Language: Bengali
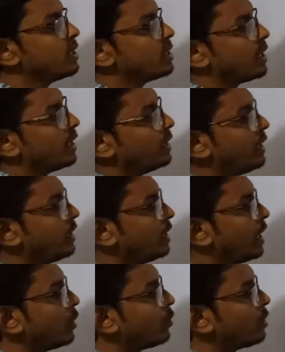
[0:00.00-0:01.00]
যে এদের
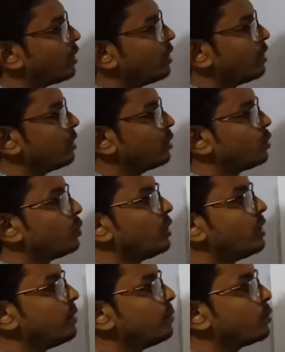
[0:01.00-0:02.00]
দেহটি
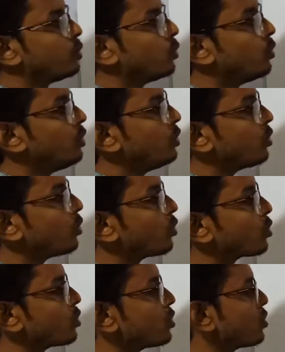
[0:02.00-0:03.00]
দুইটি ভ্রূণীয়
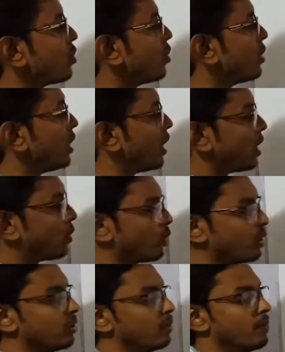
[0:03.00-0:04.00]
কোষস্তর দ্বারা
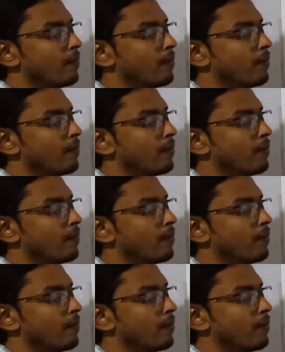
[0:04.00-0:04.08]
গঠিত